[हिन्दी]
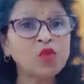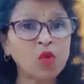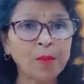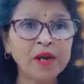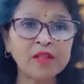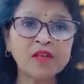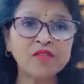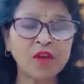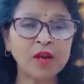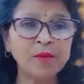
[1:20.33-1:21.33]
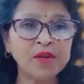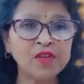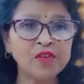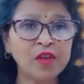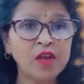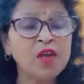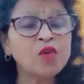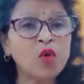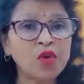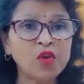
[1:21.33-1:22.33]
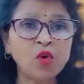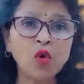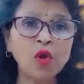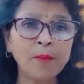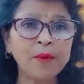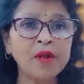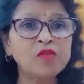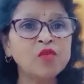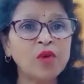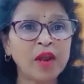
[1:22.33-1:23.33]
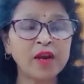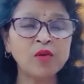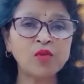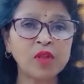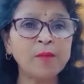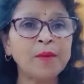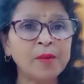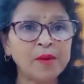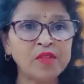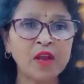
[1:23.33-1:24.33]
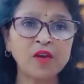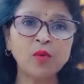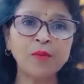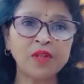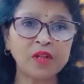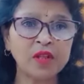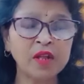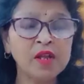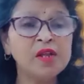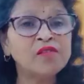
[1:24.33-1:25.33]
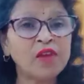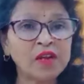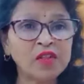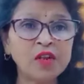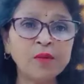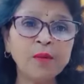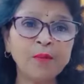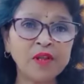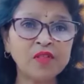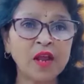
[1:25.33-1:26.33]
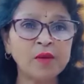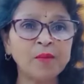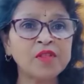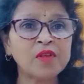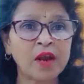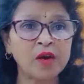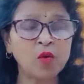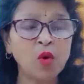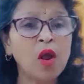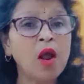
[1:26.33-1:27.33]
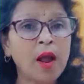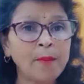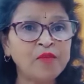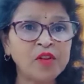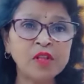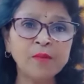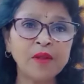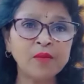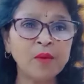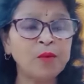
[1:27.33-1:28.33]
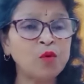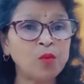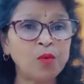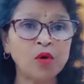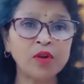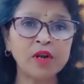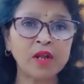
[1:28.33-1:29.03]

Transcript: तो पहले इसकी छानबीन कीजिए क्योंकि ये लोग अपना जो ऐड होता देता है बड़े बड़े साइटों में देते हैं चाहे कितने भी बड़ी साइट में इसका ऐड हो आप जल्दीबाजी में बिल्कुल भी ऑर्डर ना